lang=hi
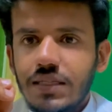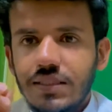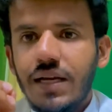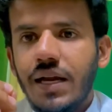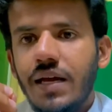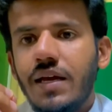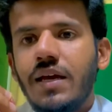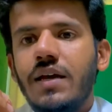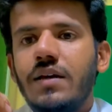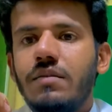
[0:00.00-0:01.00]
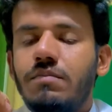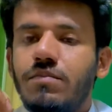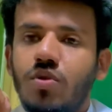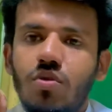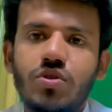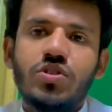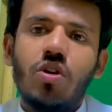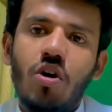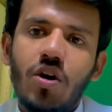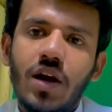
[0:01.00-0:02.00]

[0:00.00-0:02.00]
ये नहीं कि कुछ और